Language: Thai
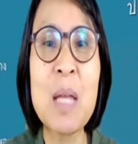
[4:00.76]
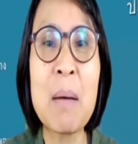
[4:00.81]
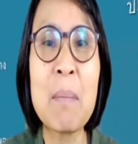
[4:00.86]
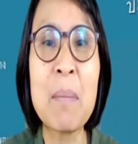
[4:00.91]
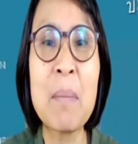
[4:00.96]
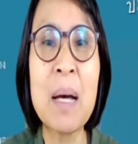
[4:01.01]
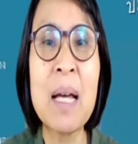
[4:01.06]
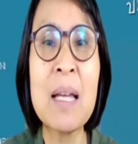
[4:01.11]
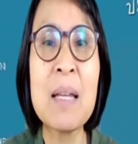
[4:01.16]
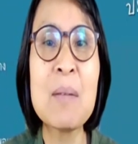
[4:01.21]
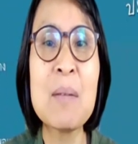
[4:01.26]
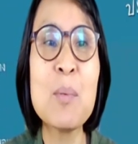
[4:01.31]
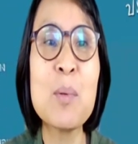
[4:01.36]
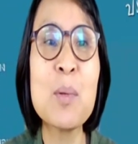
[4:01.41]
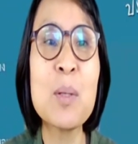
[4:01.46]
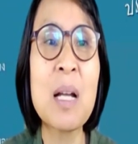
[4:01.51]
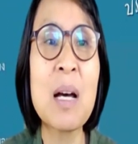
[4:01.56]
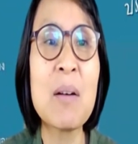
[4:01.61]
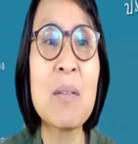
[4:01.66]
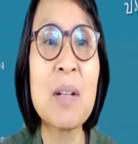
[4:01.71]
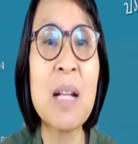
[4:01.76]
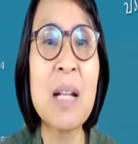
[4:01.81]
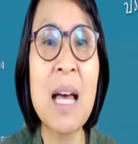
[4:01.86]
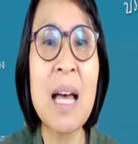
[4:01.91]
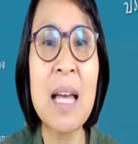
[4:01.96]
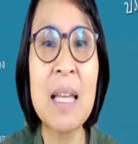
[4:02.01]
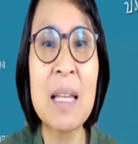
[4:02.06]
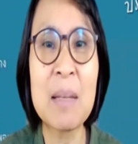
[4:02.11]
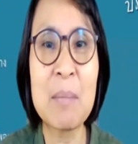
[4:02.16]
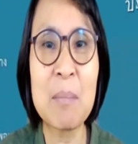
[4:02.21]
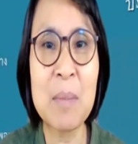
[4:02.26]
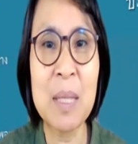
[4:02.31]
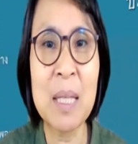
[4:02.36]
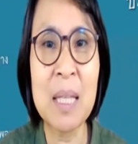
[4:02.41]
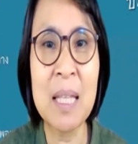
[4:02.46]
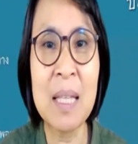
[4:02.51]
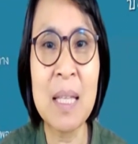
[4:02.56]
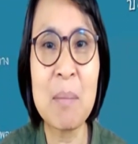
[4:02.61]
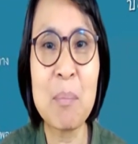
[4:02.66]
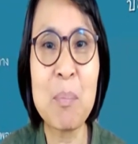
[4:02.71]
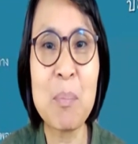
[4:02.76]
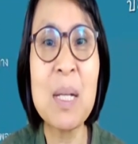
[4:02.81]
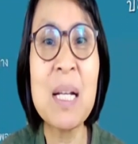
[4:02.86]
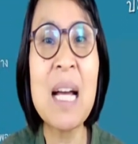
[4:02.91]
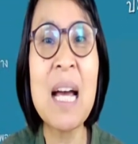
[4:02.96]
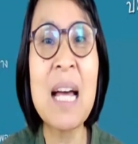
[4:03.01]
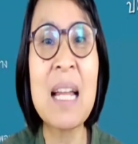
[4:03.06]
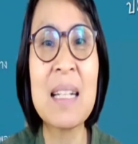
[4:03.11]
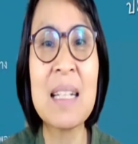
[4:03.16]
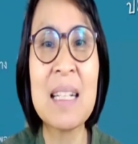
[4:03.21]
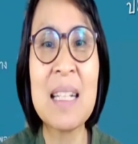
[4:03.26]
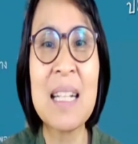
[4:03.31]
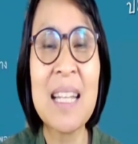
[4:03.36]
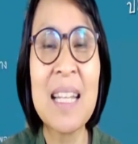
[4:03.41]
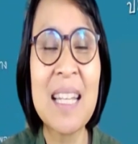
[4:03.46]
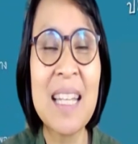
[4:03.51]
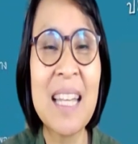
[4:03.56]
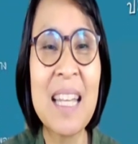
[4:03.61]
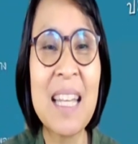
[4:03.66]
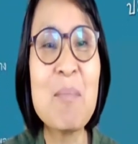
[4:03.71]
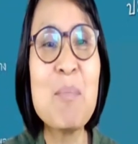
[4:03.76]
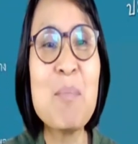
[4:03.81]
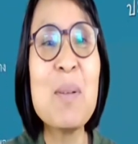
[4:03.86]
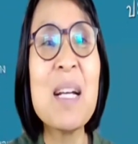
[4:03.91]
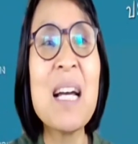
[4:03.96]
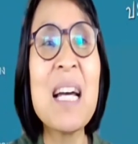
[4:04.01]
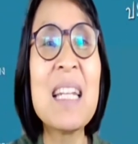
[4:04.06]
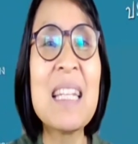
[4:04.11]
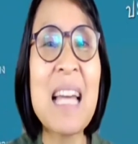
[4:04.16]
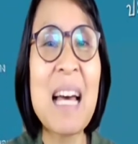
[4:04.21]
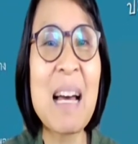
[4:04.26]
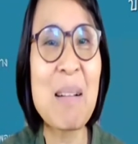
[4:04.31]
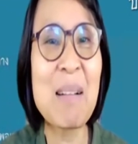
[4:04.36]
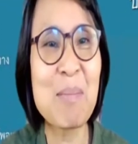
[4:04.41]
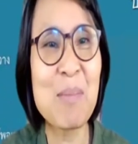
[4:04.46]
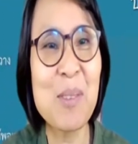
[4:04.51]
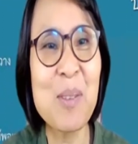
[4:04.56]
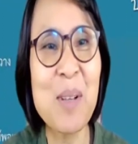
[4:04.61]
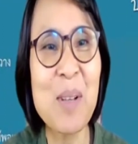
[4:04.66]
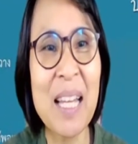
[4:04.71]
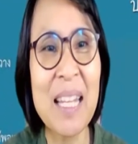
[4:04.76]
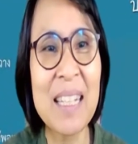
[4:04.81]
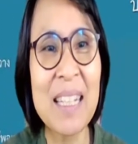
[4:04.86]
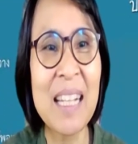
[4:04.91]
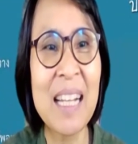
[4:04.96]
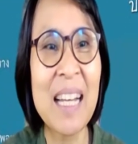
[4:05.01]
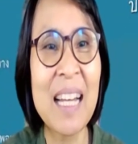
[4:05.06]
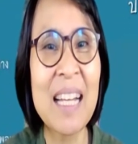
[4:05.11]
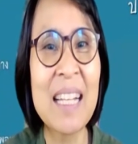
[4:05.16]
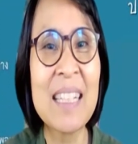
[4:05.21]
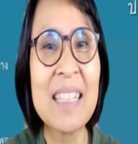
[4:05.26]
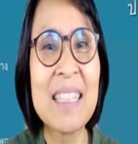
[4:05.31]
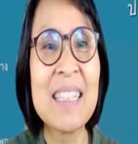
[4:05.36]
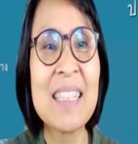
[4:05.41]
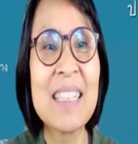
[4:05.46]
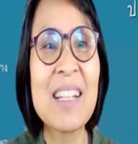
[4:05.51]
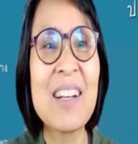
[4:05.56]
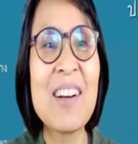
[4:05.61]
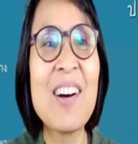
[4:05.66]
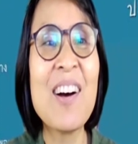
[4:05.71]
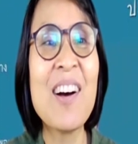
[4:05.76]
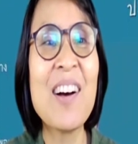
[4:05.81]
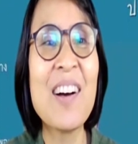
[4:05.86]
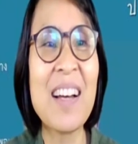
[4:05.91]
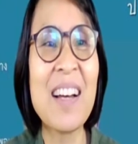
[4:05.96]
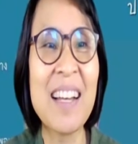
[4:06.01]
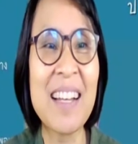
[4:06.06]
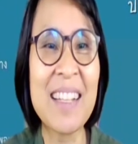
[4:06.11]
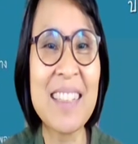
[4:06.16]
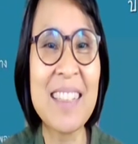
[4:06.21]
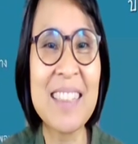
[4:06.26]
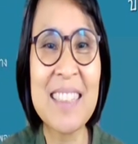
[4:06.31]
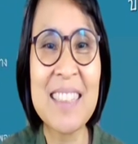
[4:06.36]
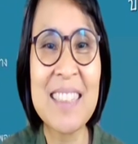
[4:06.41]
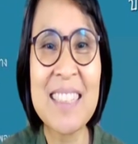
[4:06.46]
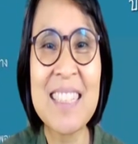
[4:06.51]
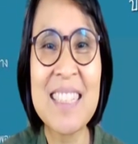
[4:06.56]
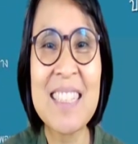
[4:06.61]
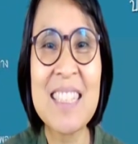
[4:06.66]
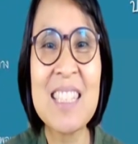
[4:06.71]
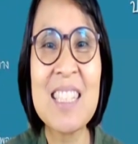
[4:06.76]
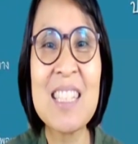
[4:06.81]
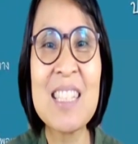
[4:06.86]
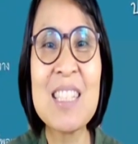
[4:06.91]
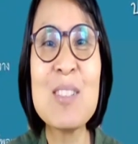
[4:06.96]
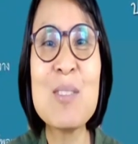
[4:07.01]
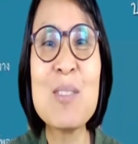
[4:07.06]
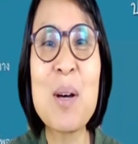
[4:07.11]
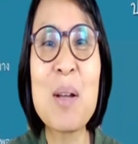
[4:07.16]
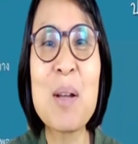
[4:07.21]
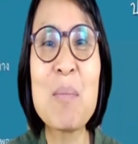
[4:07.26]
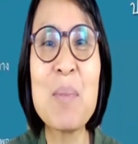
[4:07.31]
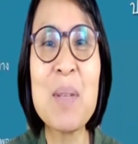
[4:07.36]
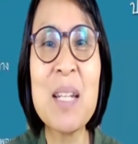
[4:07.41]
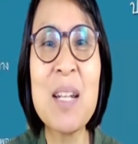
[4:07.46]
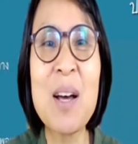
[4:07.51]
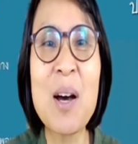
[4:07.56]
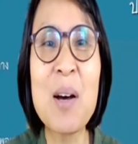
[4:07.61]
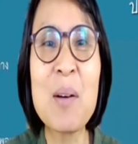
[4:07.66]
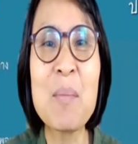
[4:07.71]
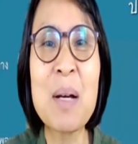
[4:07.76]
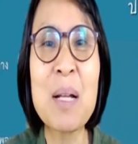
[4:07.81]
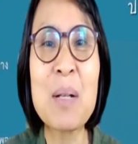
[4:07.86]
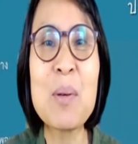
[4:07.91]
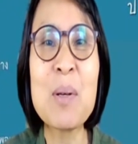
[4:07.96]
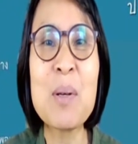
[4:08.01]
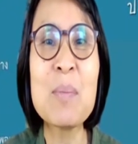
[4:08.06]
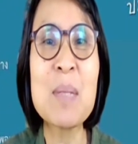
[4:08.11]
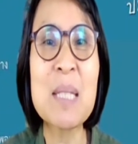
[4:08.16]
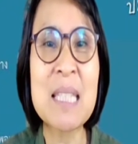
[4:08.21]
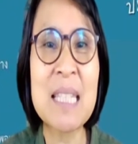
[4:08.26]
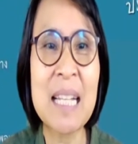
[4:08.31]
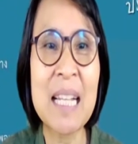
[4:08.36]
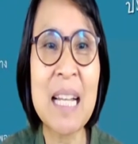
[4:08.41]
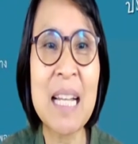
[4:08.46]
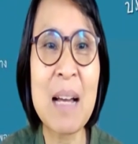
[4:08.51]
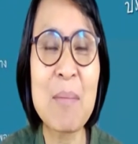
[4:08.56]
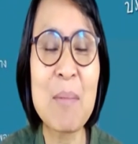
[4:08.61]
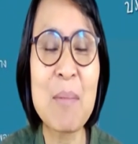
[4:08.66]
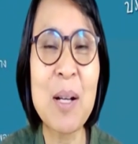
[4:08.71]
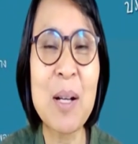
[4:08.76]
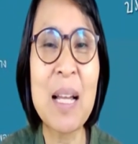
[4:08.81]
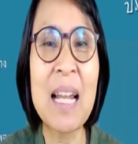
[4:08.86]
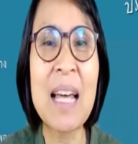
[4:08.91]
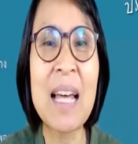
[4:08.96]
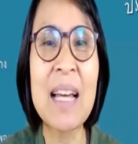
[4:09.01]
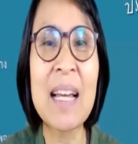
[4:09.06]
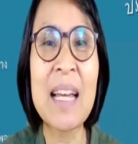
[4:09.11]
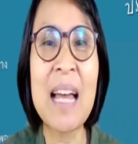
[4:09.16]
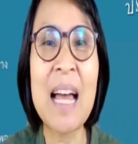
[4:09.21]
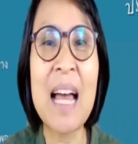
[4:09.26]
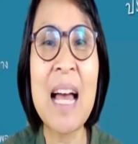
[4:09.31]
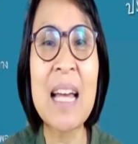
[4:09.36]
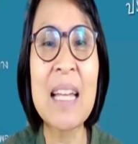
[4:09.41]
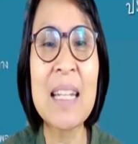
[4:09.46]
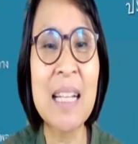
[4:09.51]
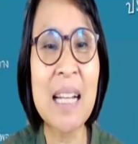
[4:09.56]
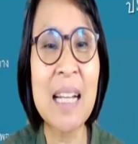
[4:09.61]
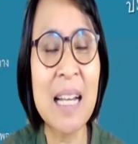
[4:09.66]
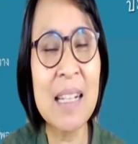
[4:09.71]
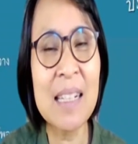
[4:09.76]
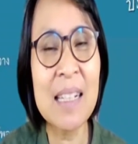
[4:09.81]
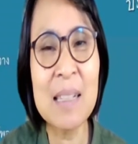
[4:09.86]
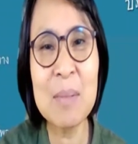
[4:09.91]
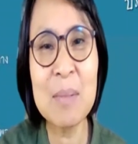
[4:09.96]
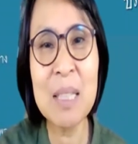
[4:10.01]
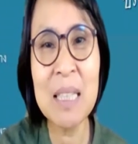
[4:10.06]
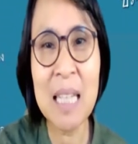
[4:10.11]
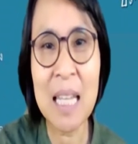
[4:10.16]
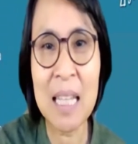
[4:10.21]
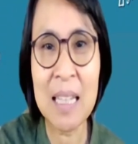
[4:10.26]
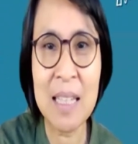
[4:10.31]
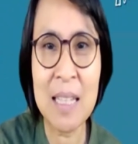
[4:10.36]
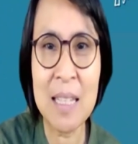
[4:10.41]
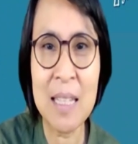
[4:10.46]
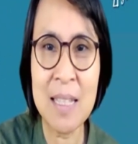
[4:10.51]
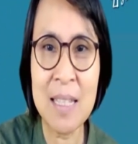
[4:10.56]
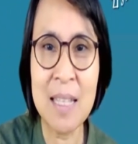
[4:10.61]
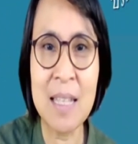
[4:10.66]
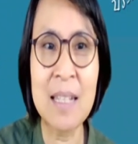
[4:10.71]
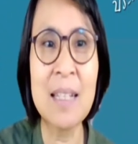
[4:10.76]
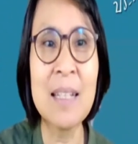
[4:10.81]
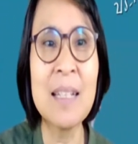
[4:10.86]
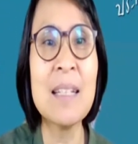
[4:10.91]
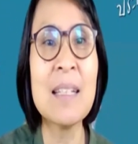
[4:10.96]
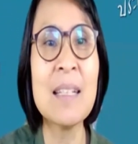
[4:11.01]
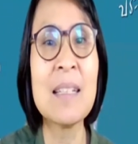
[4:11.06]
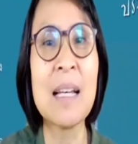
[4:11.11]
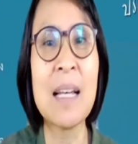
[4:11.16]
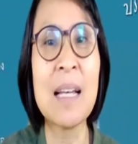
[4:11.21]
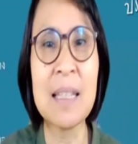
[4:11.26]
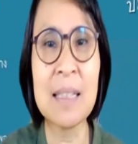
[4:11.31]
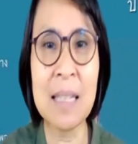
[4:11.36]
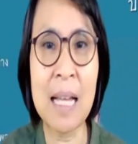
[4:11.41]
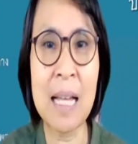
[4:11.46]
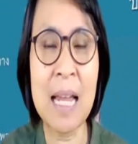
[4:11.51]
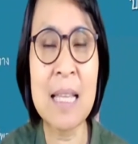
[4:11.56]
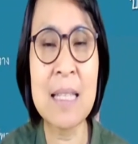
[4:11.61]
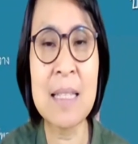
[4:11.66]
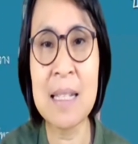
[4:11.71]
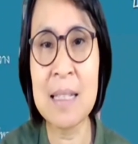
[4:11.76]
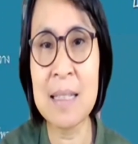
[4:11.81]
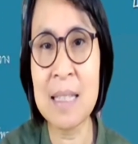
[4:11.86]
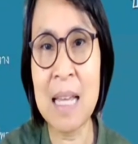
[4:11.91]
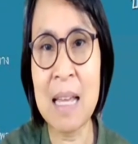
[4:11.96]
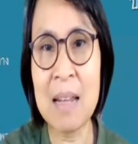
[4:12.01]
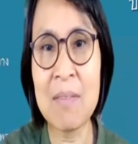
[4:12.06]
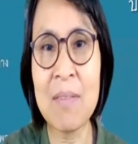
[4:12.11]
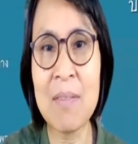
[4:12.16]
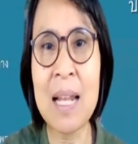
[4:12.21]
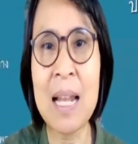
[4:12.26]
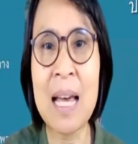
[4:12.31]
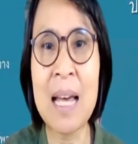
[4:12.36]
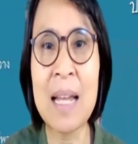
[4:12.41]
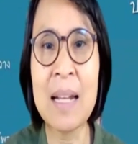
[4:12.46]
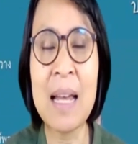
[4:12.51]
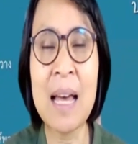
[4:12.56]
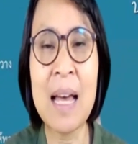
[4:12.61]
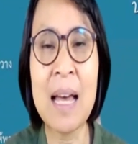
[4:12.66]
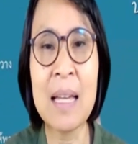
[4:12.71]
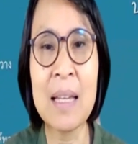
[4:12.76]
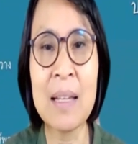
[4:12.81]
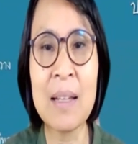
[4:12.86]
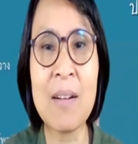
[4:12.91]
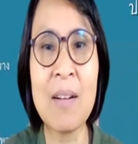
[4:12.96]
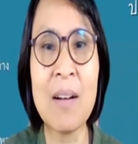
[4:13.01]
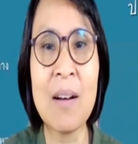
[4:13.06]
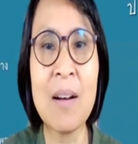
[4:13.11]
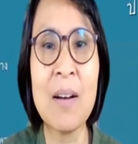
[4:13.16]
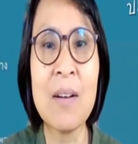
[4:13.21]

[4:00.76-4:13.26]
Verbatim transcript: ทำให้พวกเราได้มีเพื่อนเห็นเพื่อนทำด้วยนะคะ ก็เชิญชวนพี่น้องมาร่วมกิจกรรมออกกำลังกายนะคะ เริ่มตั้งแต่ตีสี่ครึ่งอ่ะใครจัดสรรเวลาได้ก็